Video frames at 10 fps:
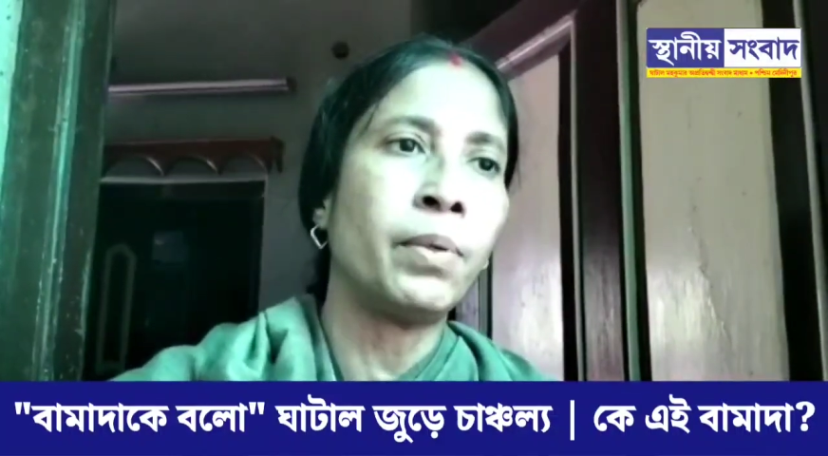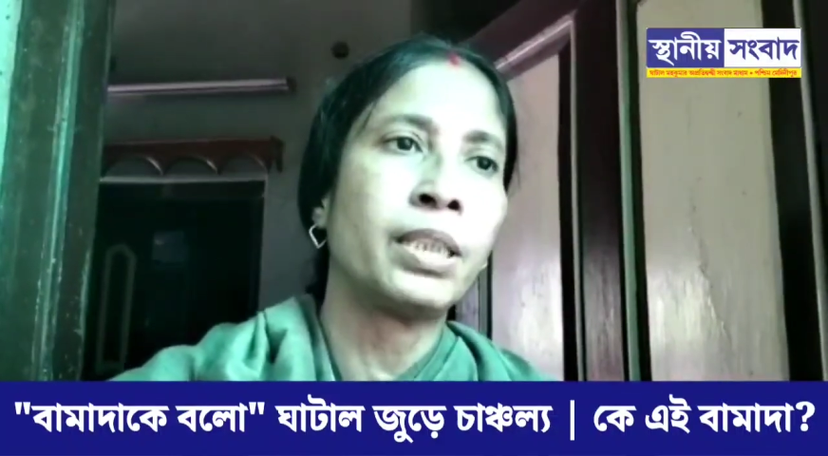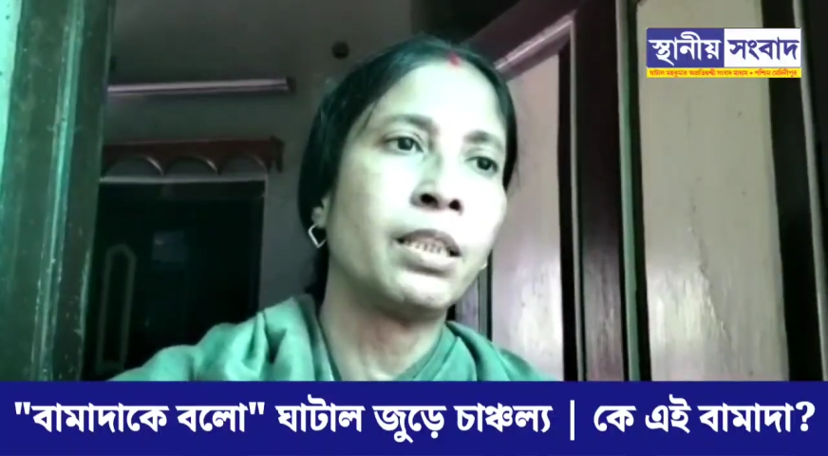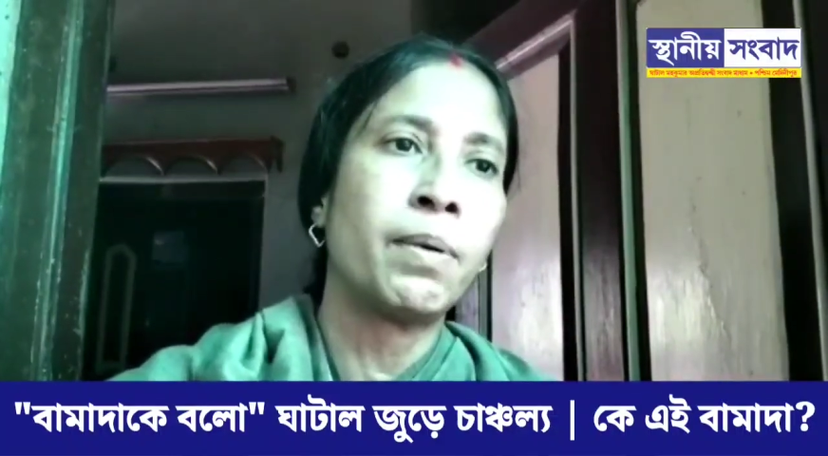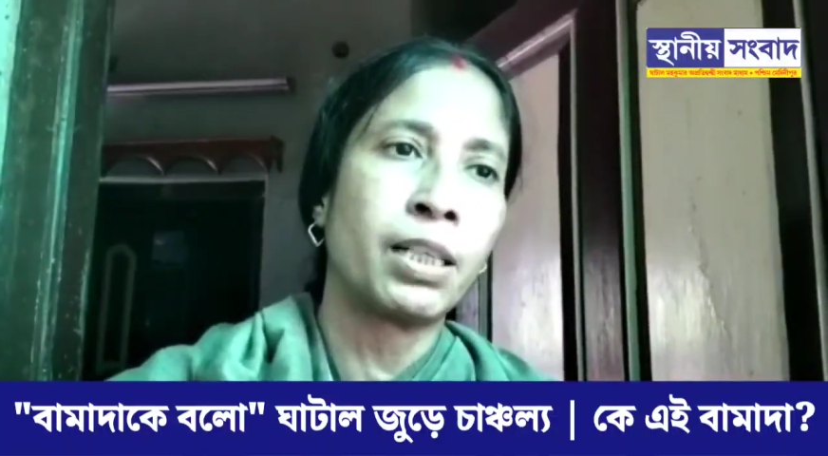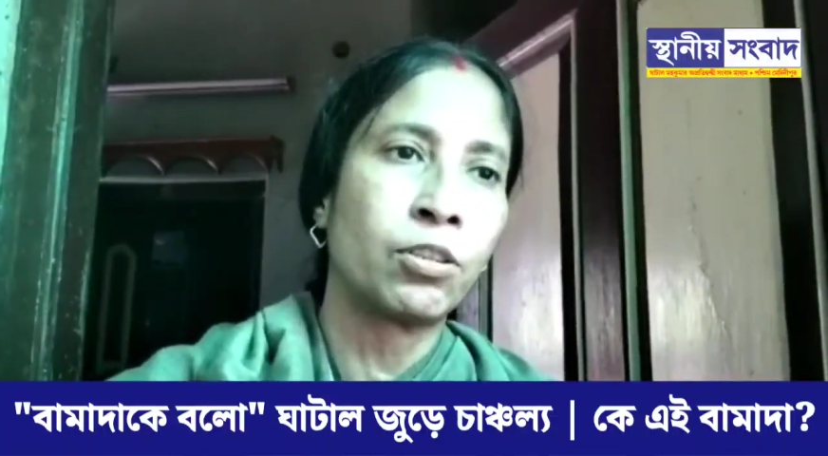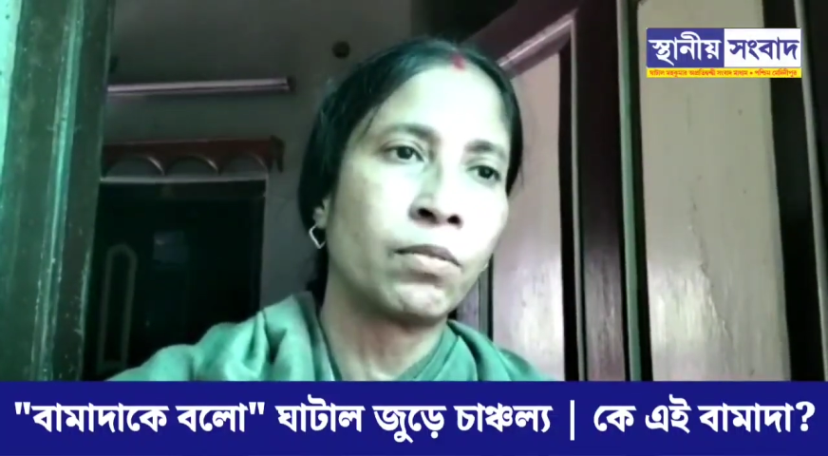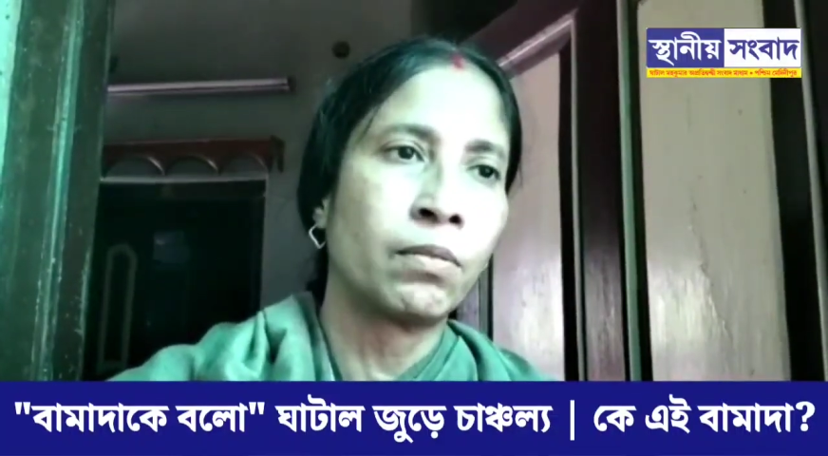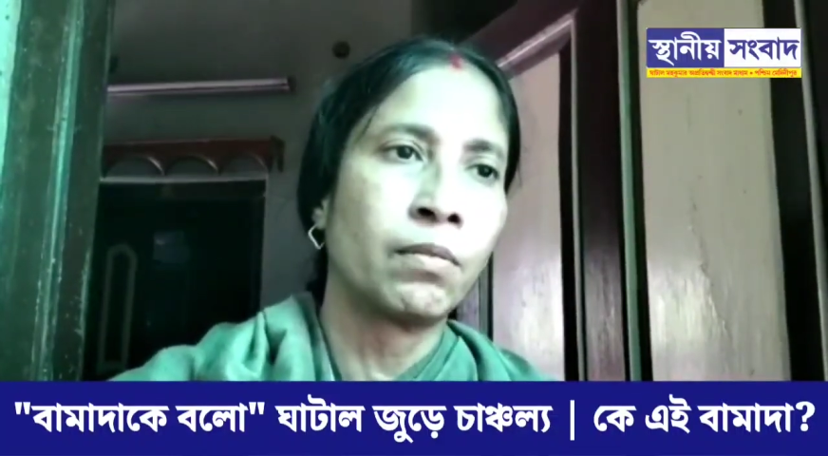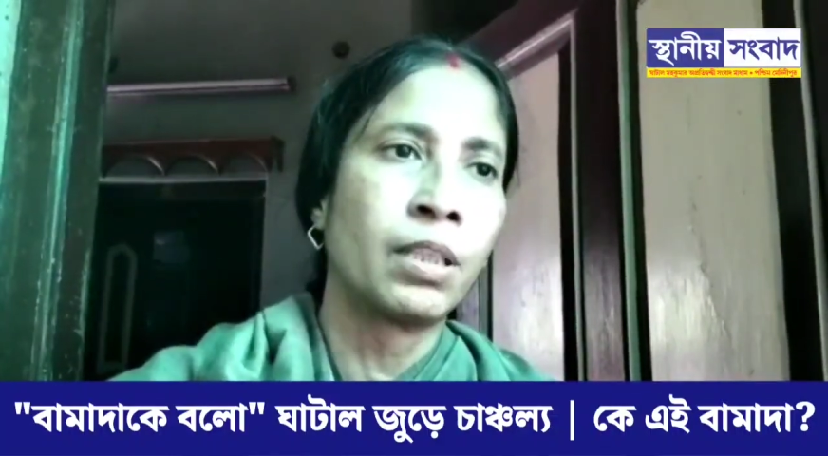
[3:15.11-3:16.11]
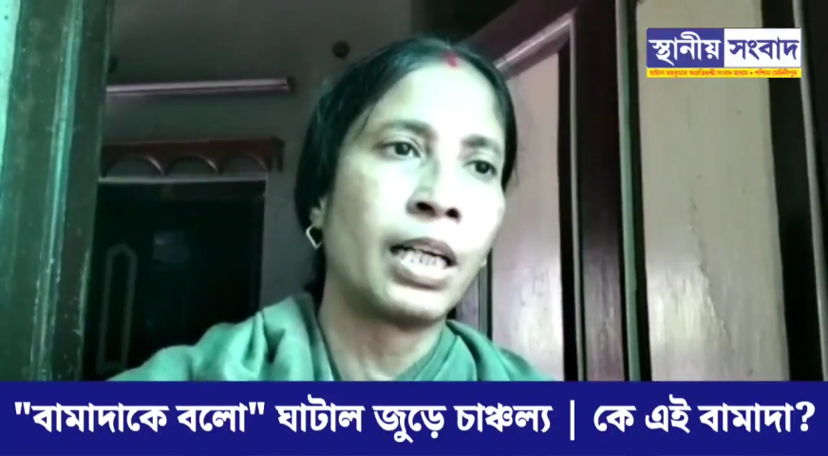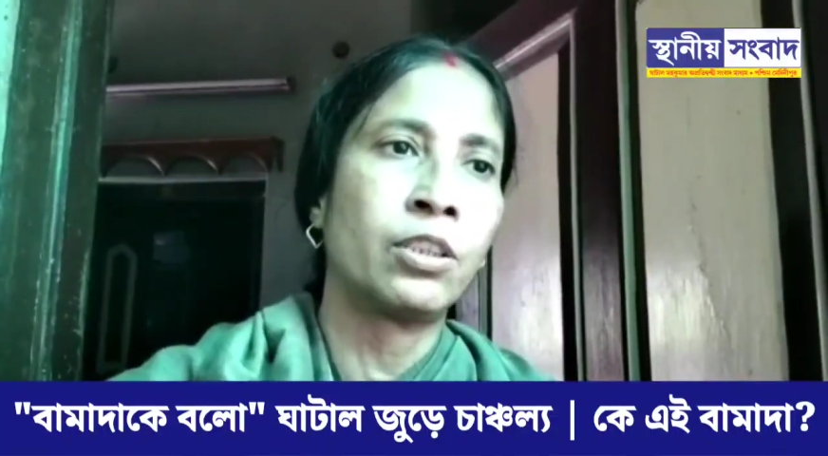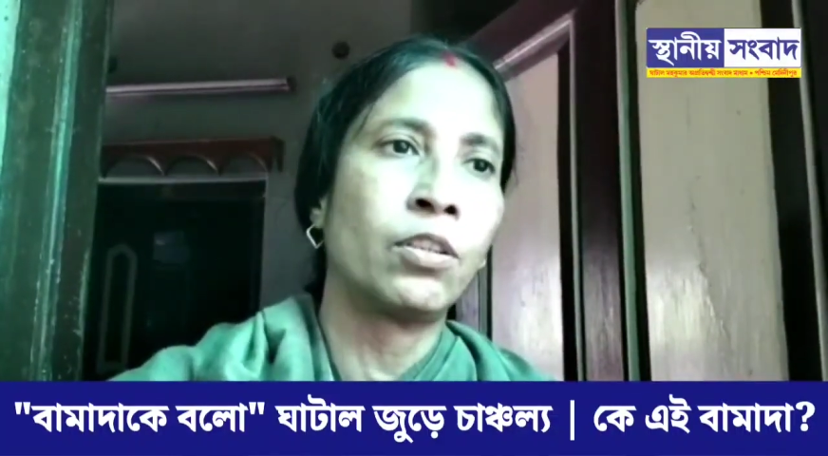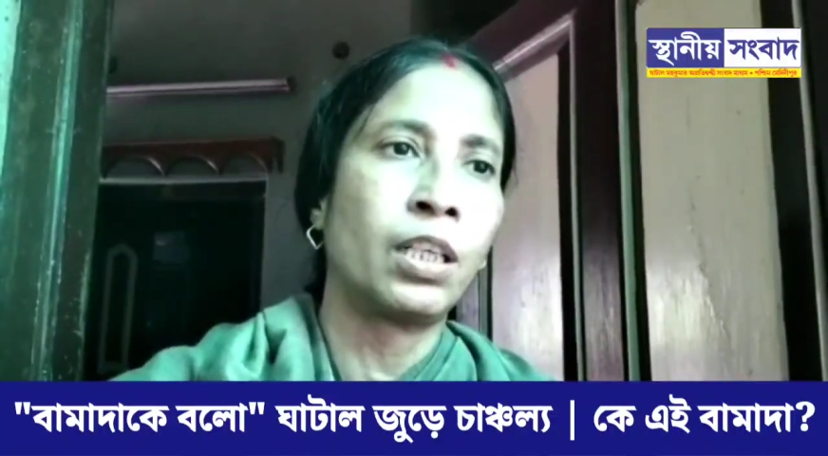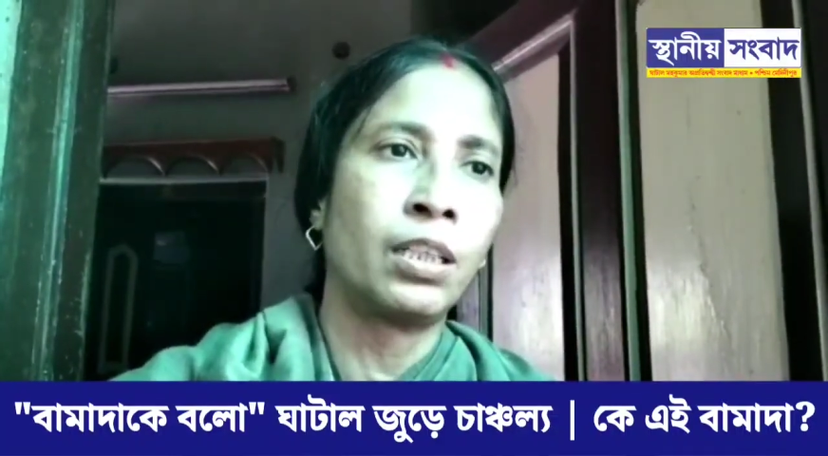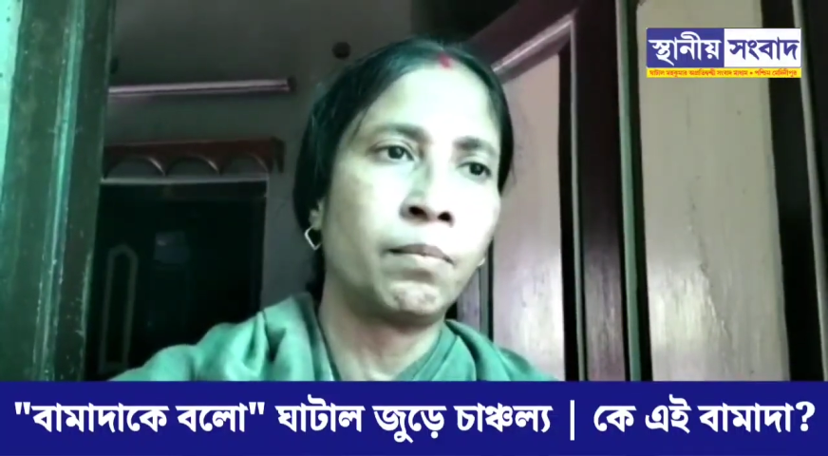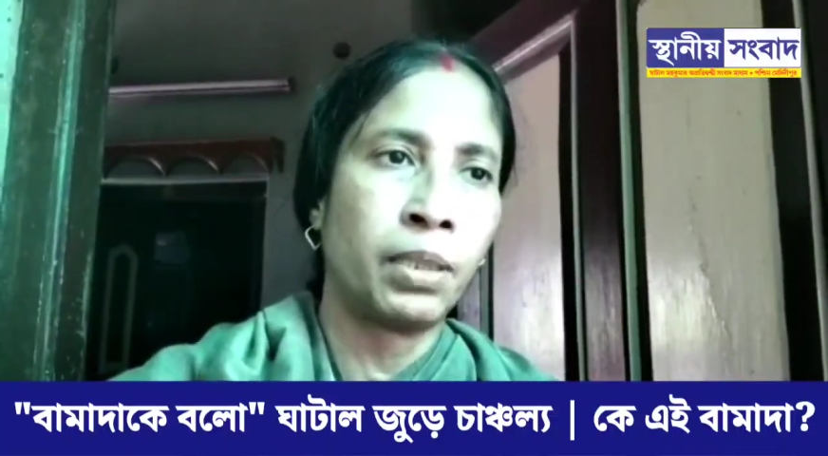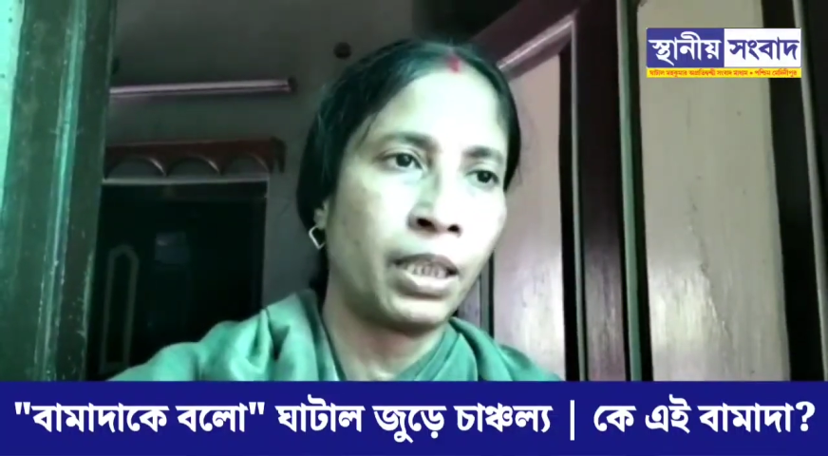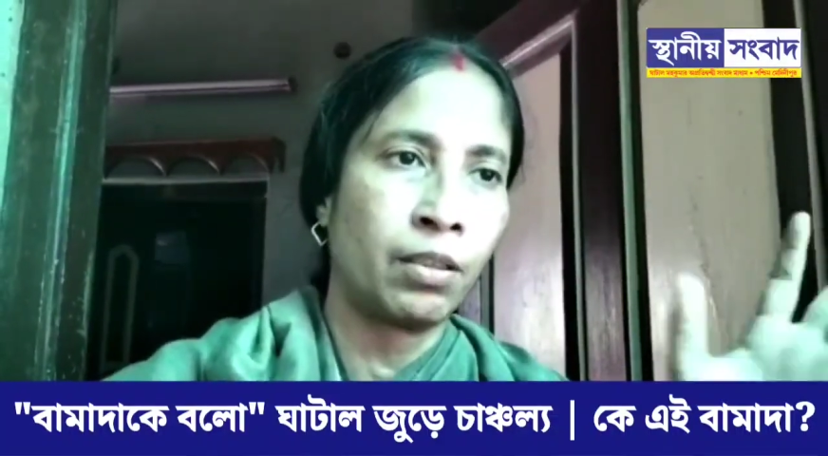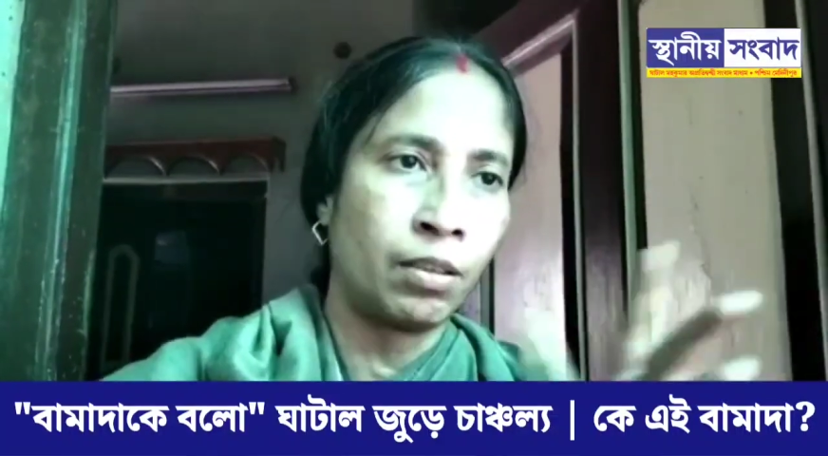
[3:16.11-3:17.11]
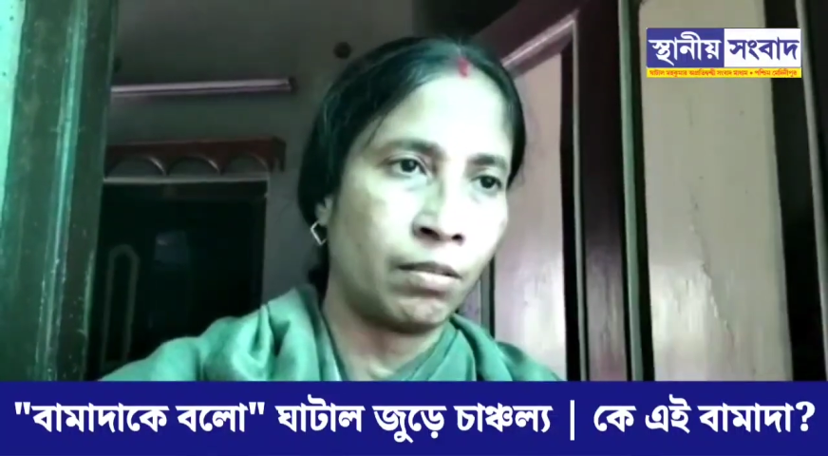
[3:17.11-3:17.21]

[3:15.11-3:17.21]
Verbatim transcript: বেশিরভাগ কার্যকারী মানে